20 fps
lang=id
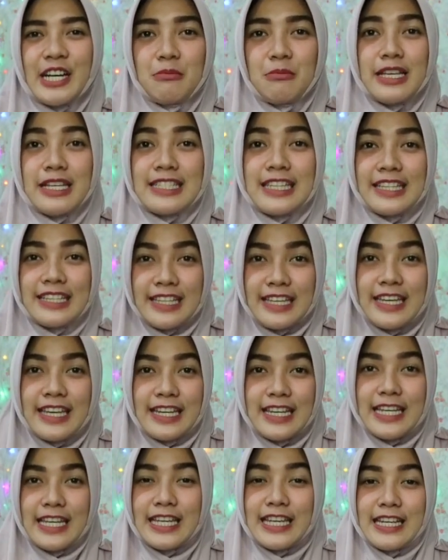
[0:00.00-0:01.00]
nggak biasanya
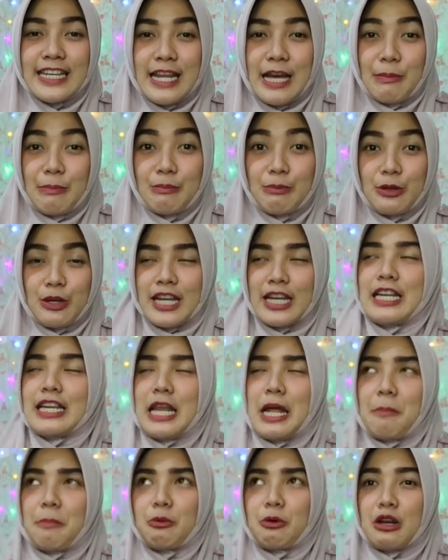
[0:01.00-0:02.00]
ya di dapur Eh di
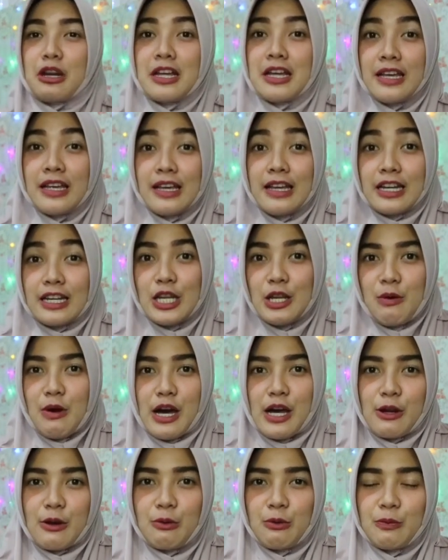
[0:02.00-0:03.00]
dapur, di
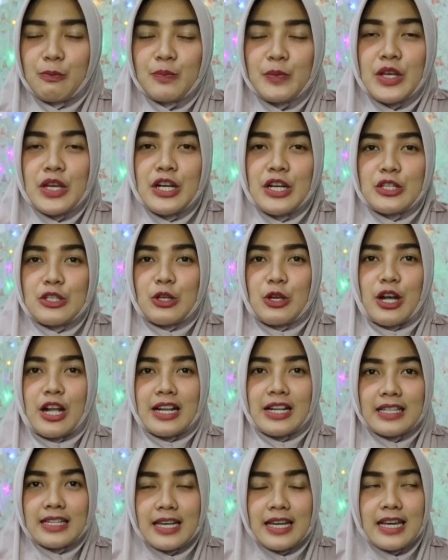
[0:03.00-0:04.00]
warung
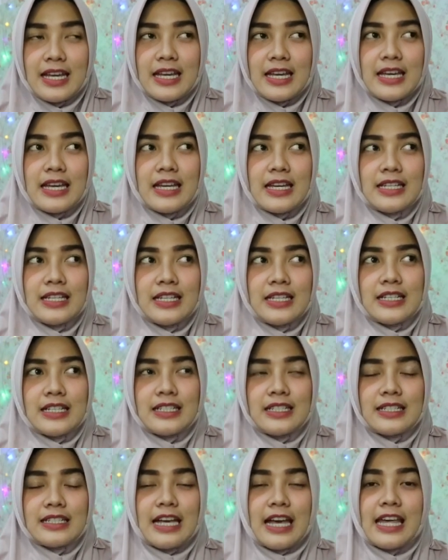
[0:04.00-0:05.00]
Soalnya
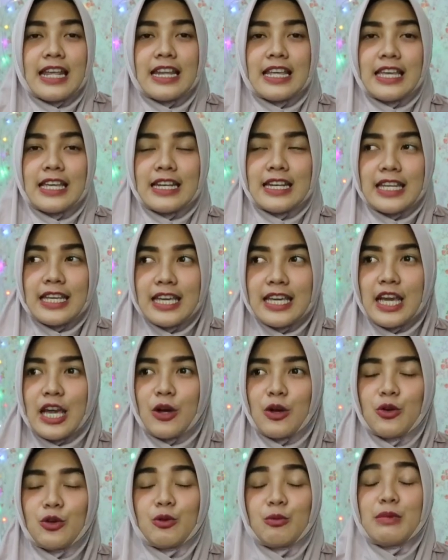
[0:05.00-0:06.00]
eh, hari ini
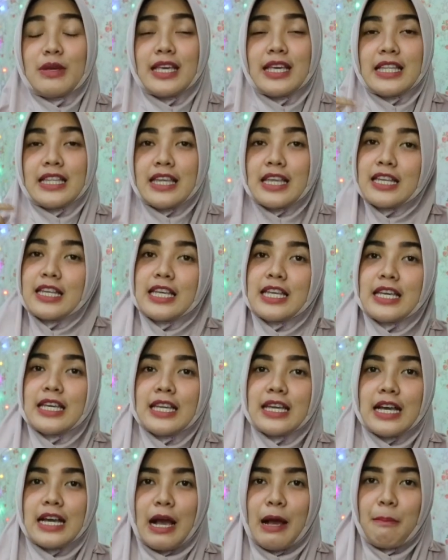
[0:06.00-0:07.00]
aku bikinnya
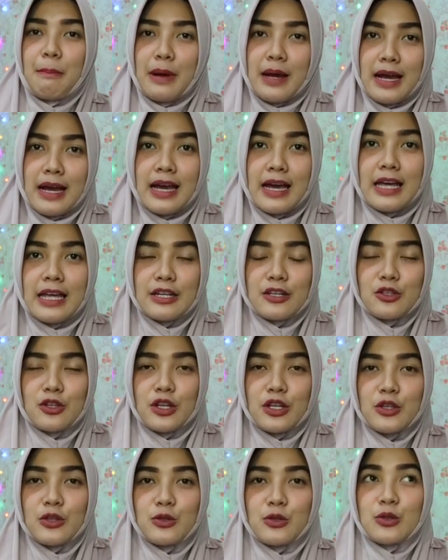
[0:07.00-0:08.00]
di kamar
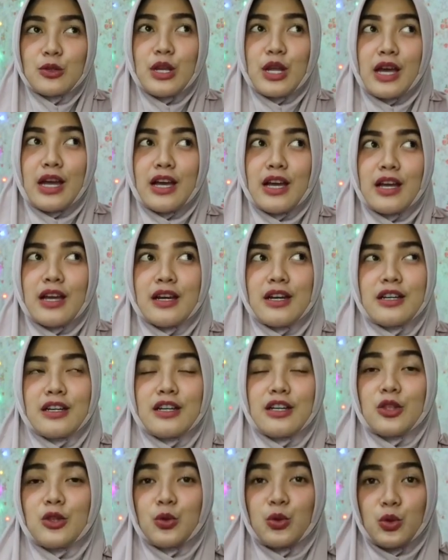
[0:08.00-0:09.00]
Soalnya sudah
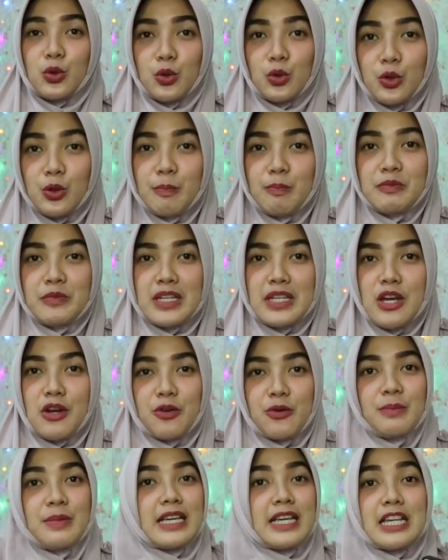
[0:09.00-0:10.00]
eh, tutup Jadi
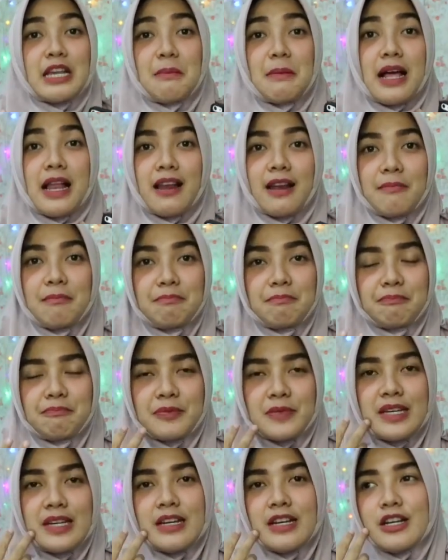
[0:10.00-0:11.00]
aku bikinnya
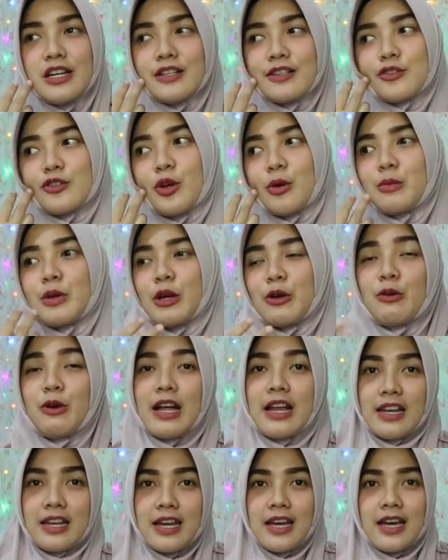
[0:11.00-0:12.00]
malam Suami aku
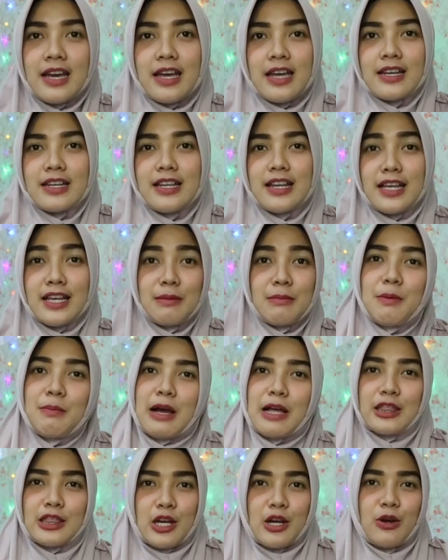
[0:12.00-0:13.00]
ada, dia lagi
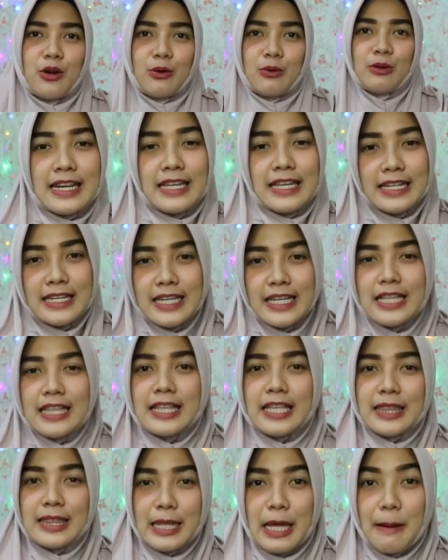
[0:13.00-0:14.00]
memantau Hari ini
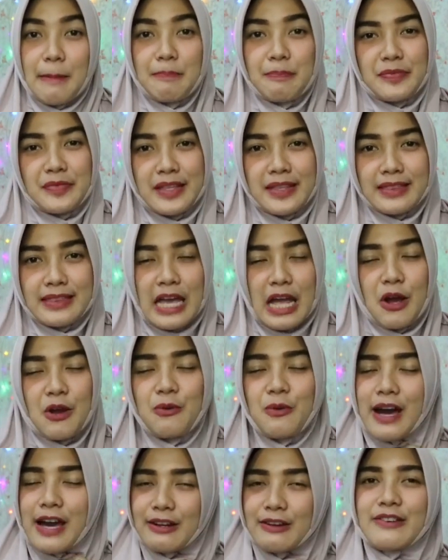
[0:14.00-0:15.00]
tetap
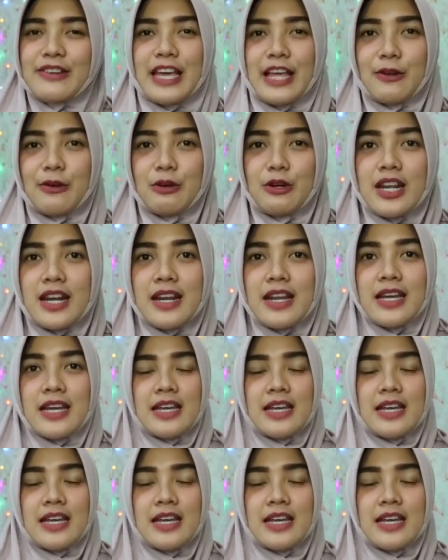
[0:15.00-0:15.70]
tentang warung ya lur